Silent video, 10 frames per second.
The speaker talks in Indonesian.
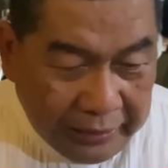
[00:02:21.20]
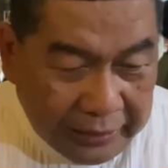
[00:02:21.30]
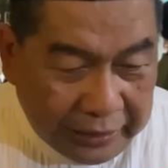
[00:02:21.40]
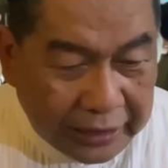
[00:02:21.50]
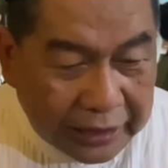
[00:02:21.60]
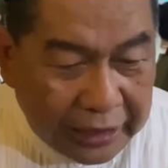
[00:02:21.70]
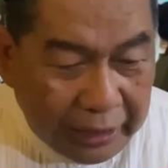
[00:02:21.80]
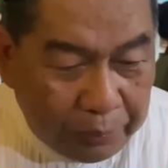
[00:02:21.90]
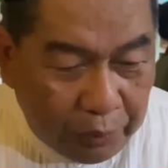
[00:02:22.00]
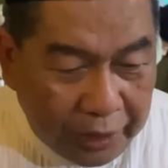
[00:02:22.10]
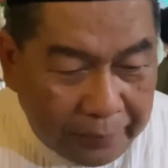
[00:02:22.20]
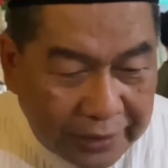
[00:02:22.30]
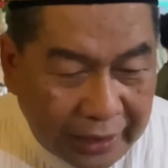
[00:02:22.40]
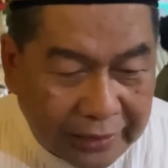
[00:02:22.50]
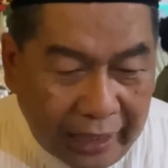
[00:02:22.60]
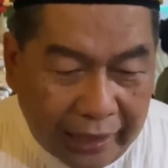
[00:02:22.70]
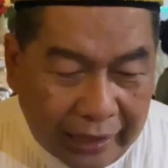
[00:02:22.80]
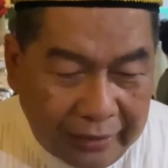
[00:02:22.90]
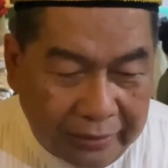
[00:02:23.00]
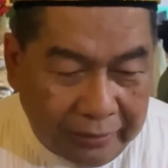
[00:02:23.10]
kita tidak boleh
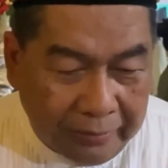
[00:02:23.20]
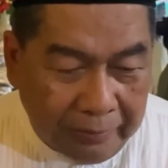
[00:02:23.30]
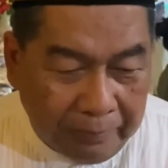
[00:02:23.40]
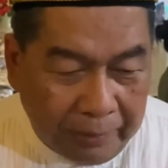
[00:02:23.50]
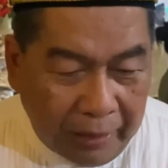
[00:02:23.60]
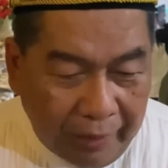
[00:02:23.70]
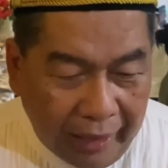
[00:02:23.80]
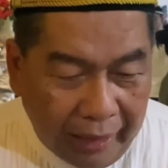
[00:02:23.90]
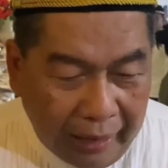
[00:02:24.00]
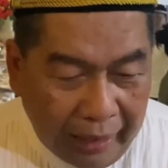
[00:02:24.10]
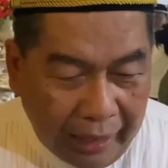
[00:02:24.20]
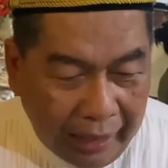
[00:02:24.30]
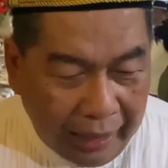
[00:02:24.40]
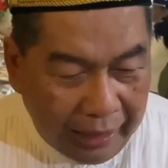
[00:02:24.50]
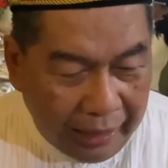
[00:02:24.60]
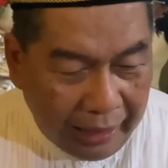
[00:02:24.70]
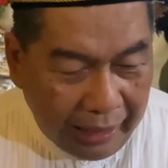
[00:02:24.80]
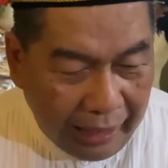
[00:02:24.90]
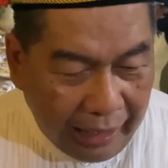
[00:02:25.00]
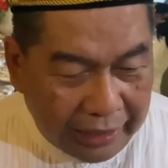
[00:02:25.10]
menyatakan bahwa
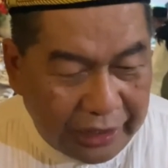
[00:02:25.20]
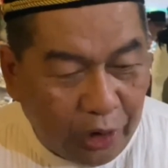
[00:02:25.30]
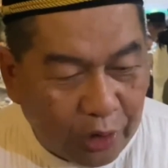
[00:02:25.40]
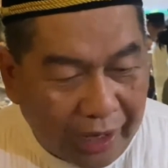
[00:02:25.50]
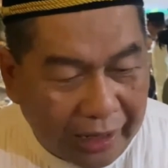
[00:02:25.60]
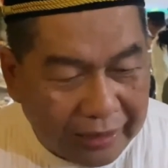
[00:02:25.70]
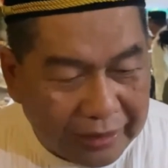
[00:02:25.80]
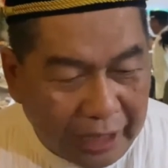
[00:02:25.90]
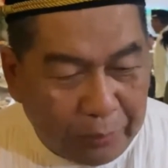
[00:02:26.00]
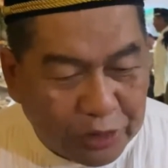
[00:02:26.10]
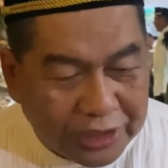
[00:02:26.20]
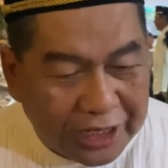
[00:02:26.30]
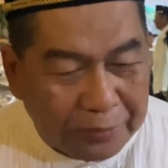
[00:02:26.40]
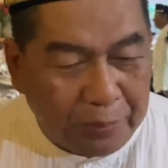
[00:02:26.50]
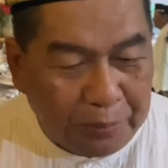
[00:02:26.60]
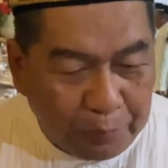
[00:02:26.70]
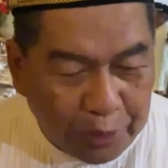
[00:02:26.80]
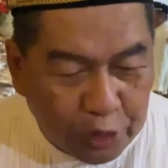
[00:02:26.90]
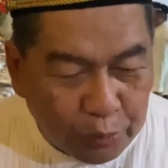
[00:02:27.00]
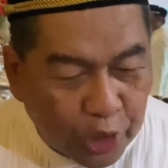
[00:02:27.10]
ada orang yang mau jadi
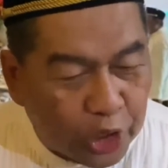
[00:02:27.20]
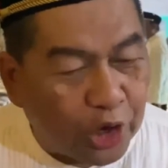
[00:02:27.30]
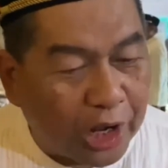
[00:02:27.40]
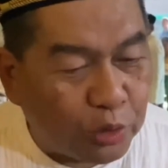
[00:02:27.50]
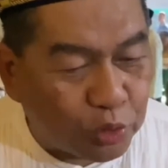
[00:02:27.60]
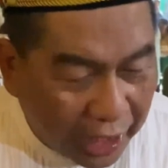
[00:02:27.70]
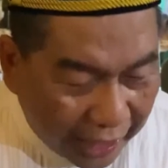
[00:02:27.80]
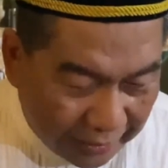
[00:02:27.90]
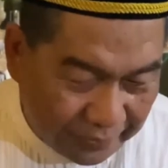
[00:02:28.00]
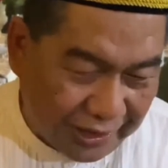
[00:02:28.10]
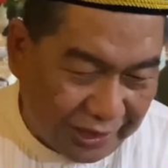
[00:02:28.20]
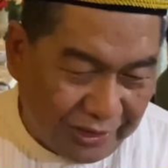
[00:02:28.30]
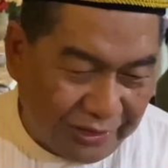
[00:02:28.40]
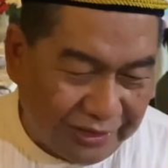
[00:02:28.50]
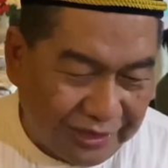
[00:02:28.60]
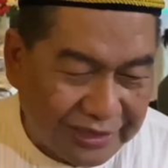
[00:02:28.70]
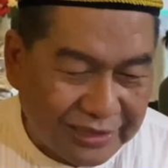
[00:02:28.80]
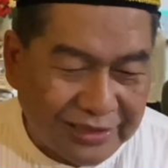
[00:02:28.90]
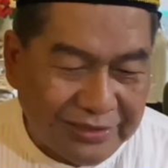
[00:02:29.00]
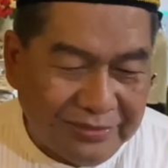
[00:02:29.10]
pemimpin itu bukan orang Kutai gitu. jadi
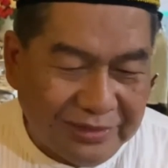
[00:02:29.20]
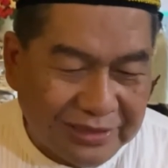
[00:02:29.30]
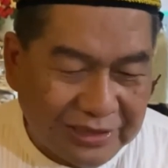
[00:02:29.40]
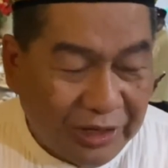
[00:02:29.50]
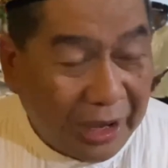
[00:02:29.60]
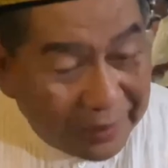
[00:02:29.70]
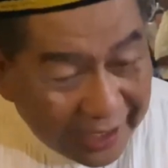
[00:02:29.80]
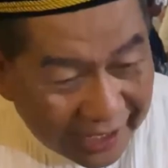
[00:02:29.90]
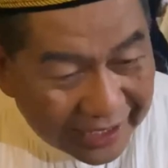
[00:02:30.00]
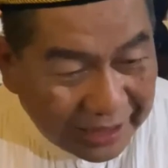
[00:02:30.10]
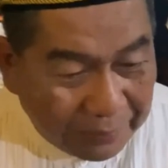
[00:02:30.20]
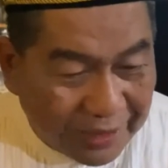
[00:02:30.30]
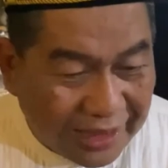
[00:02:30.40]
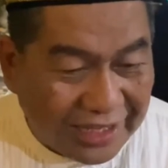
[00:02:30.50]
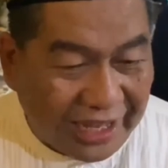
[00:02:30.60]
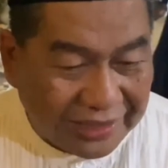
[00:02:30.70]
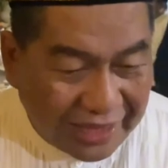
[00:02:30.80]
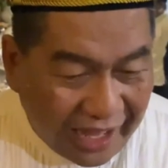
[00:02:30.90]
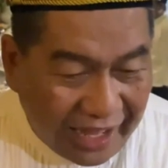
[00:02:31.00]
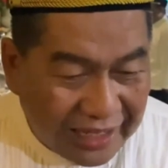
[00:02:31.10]
itu nggak benar tapi ternyata